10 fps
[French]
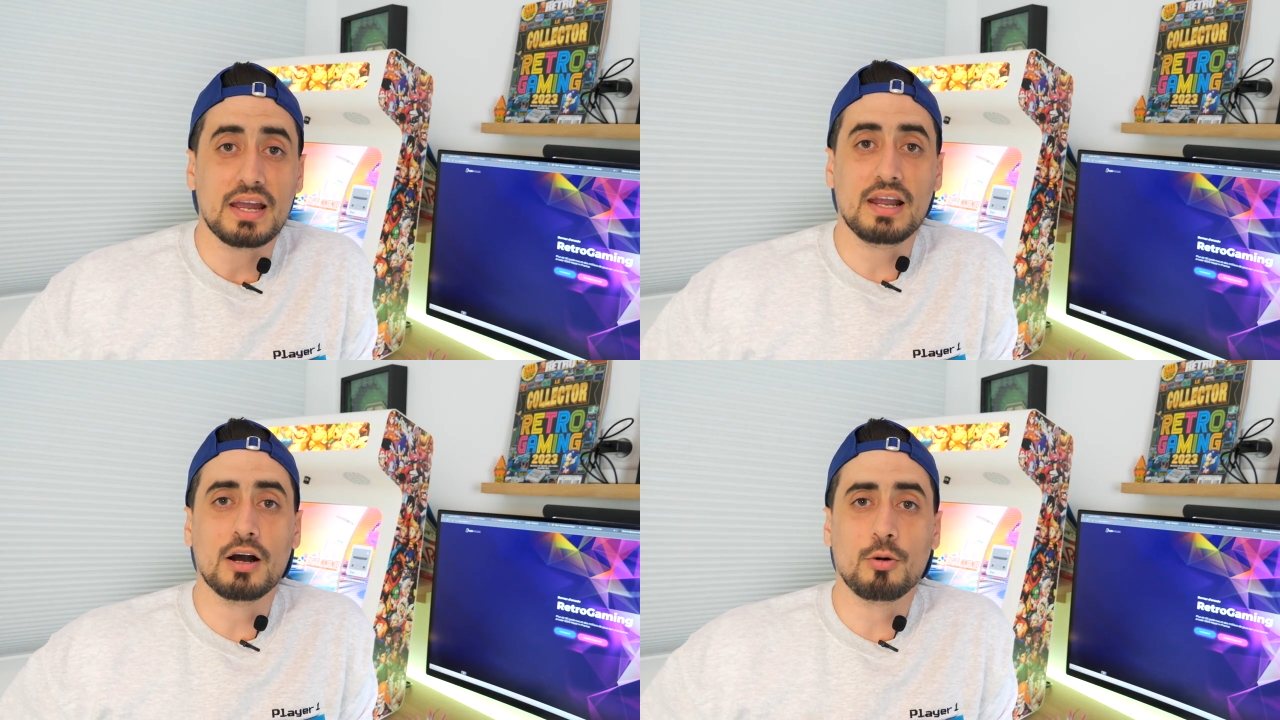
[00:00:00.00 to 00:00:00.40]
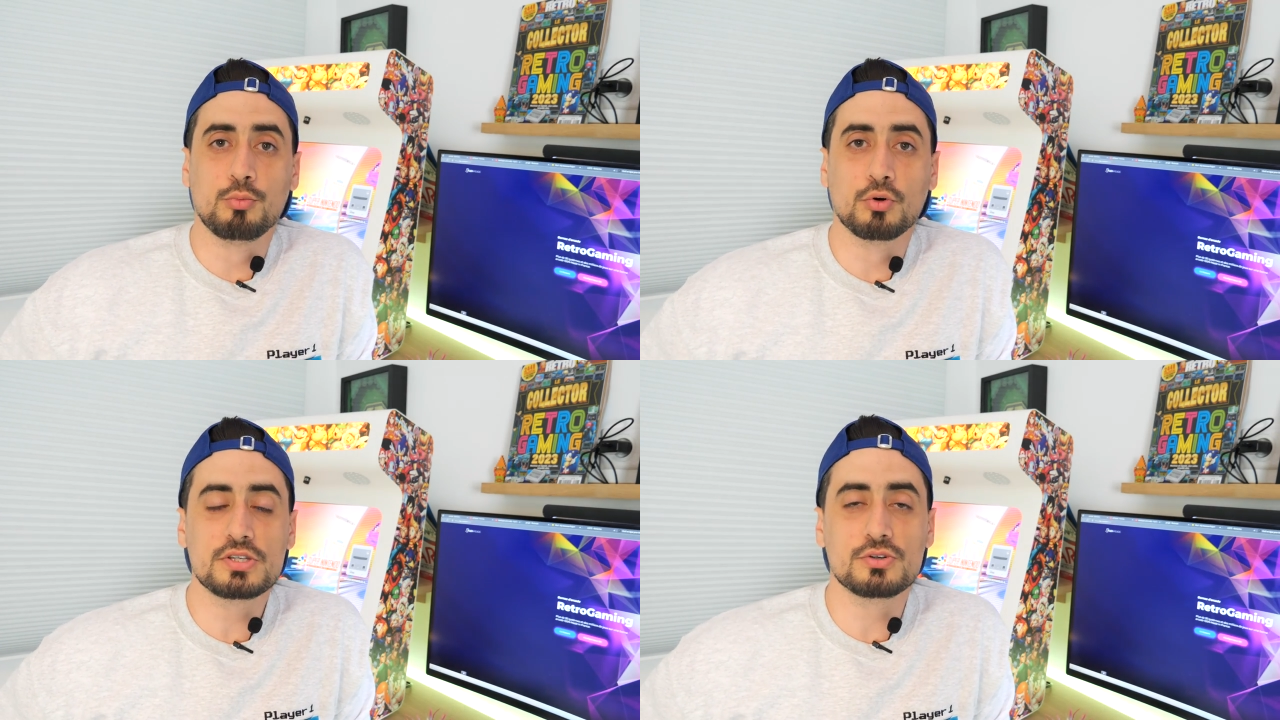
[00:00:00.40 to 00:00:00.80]
Et là, on
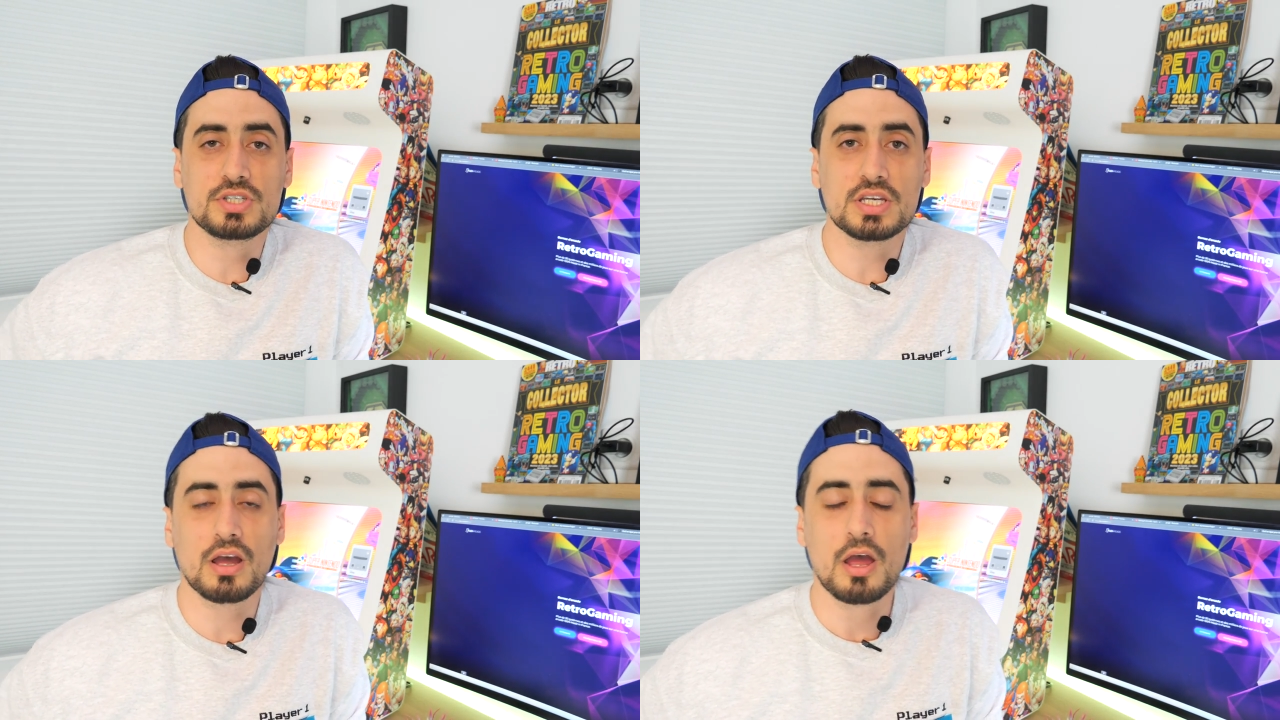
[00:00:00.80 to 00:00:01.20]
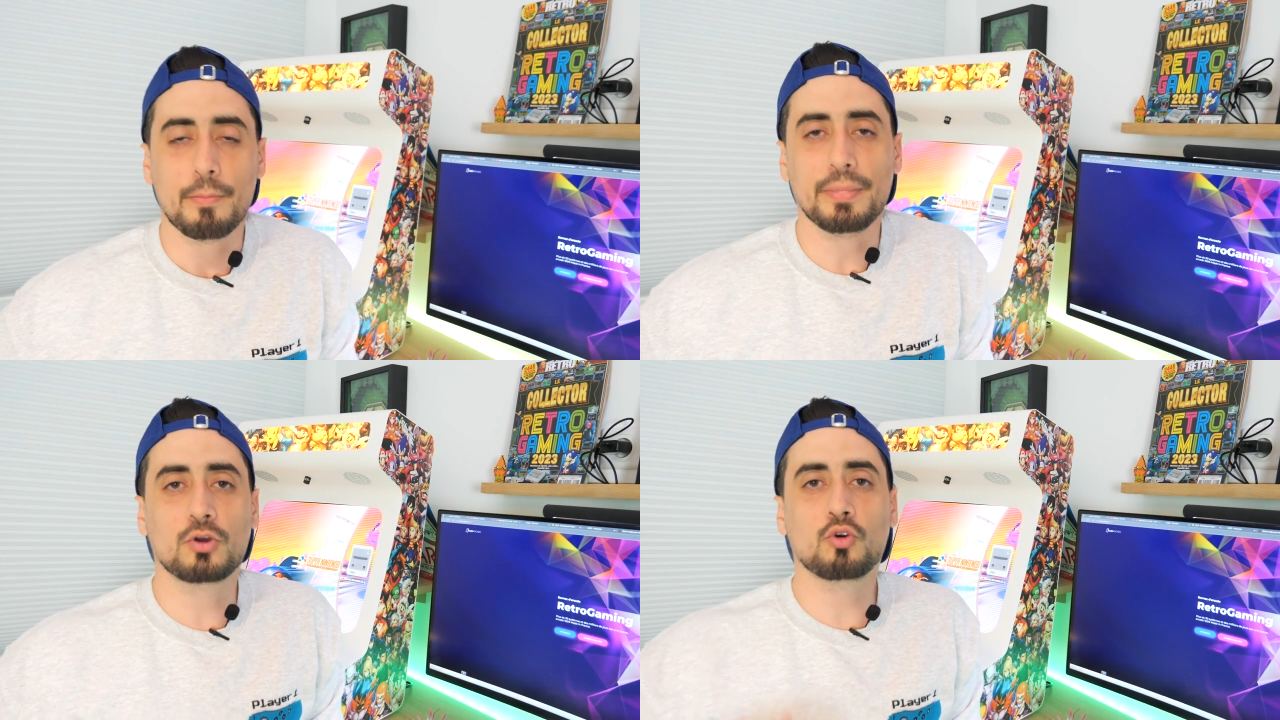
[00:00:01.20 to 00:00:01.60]
pourrait se dire,
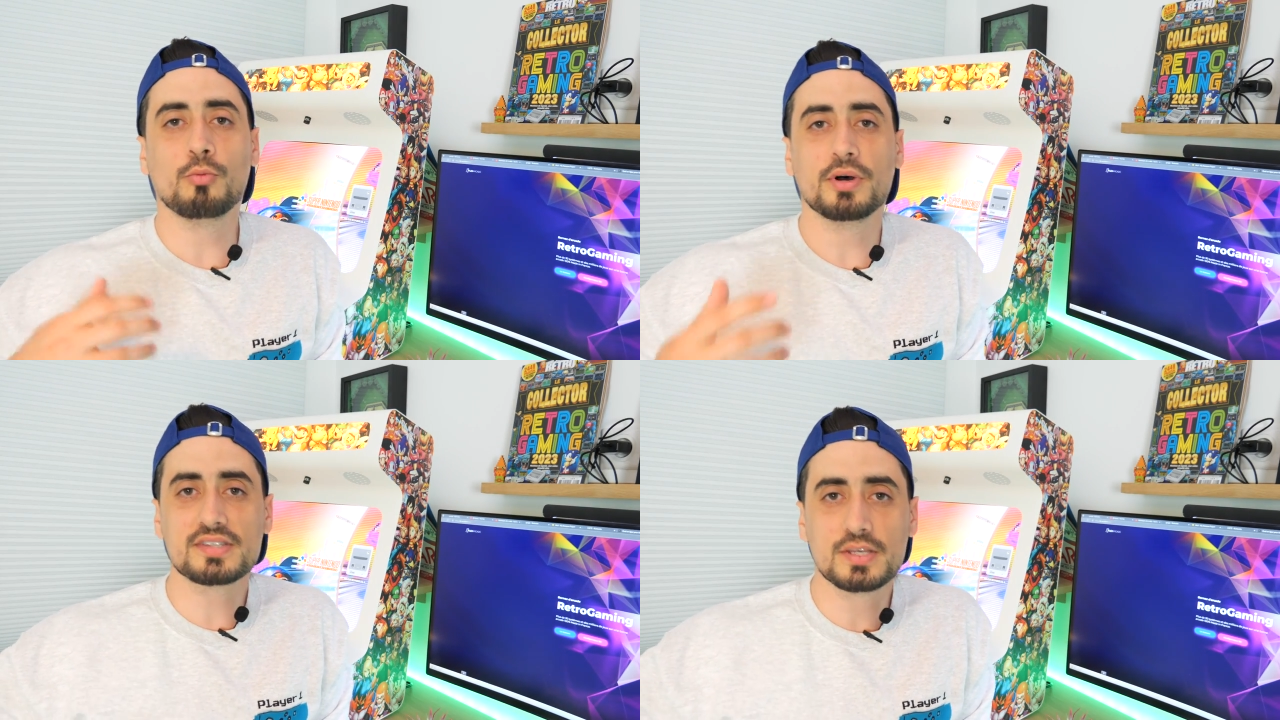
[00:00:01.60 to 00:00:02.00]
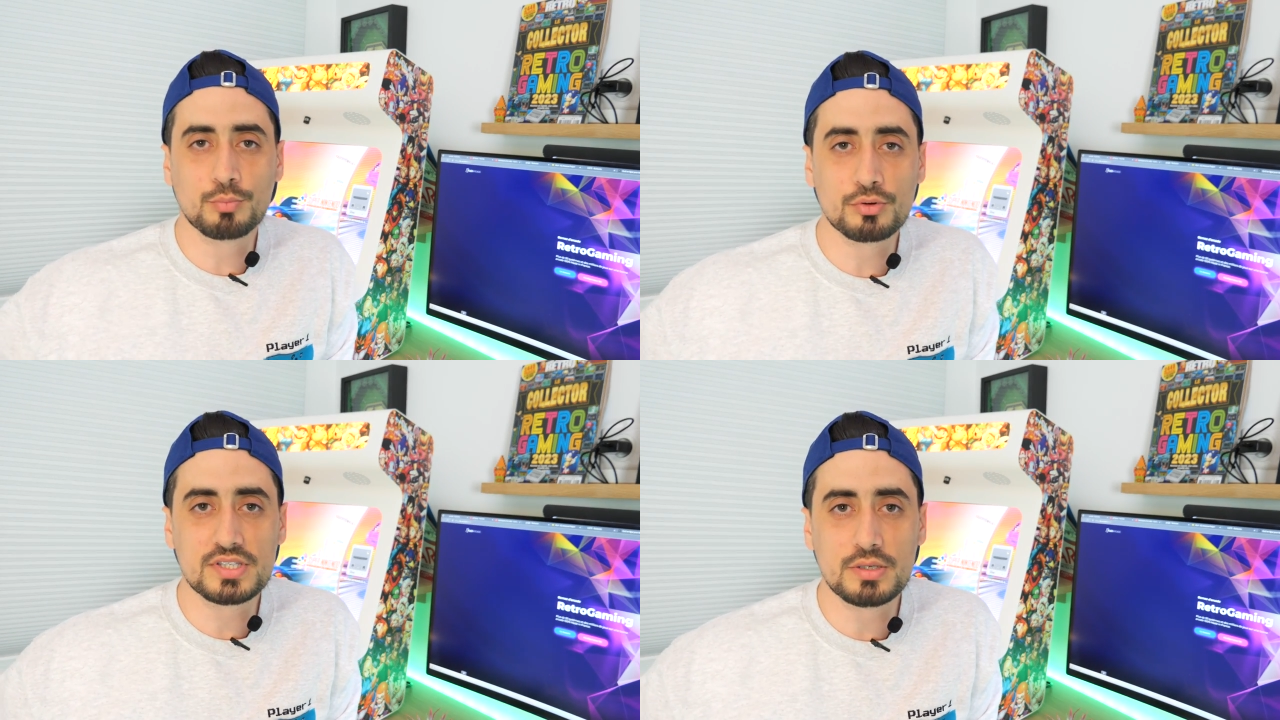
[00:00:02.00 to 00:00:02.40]
mais comment c'est
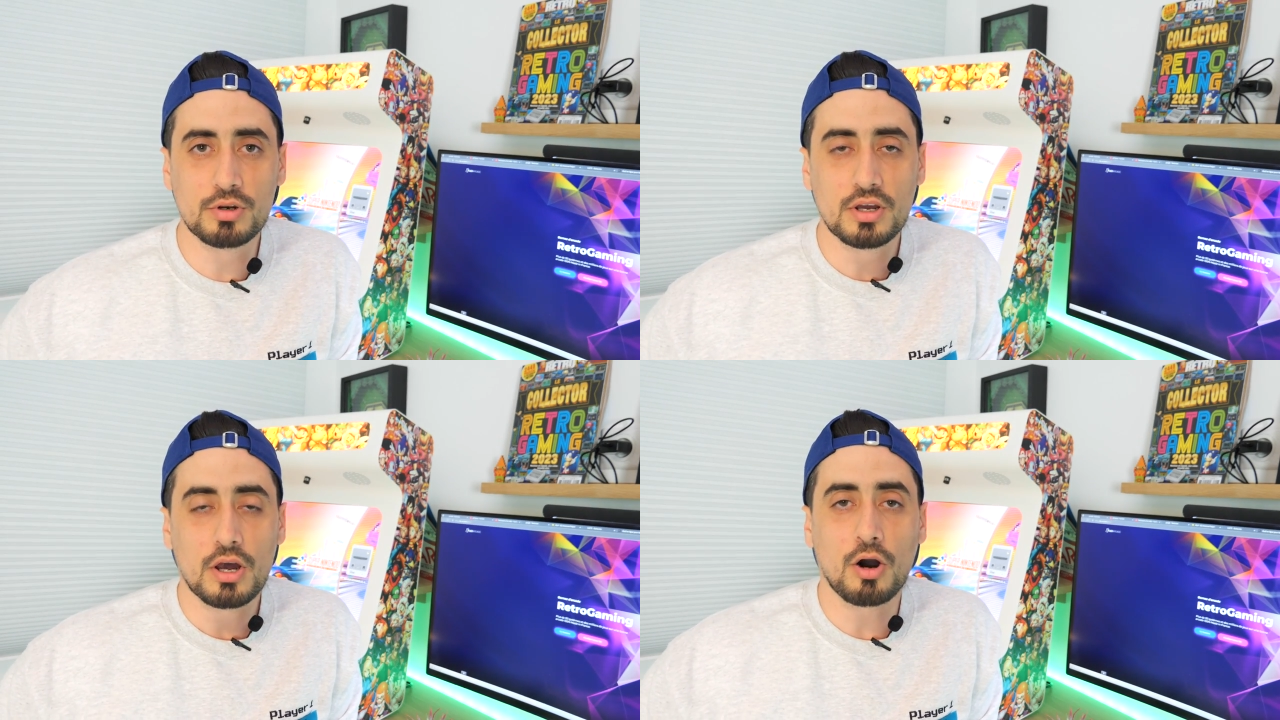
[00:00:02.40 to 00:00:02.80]
possible,